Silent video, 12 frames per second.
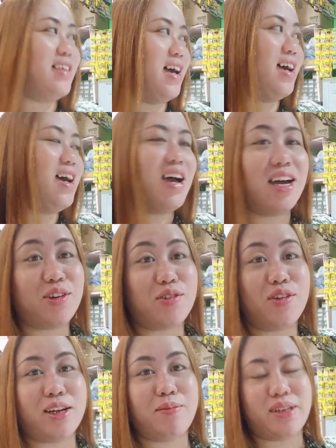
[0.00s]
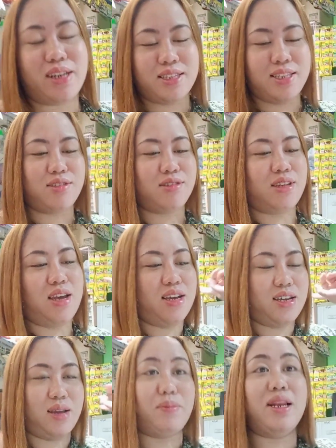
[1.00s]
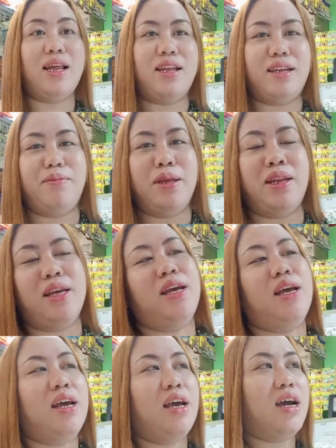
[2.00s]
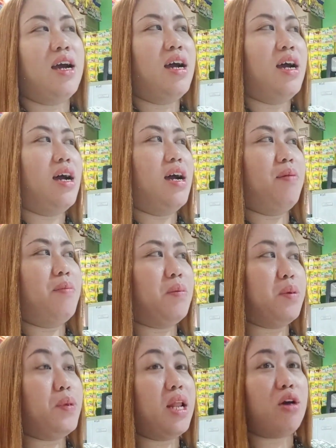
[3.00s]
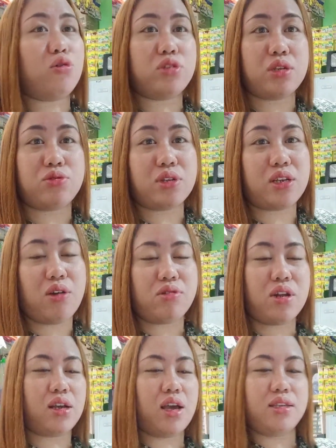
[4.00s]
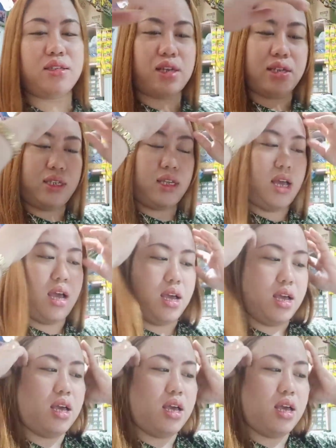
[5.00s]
sa, ano ko lang naman guys, dito sa kabila lang naman mamimili ako sa Surigao na guys kasi nga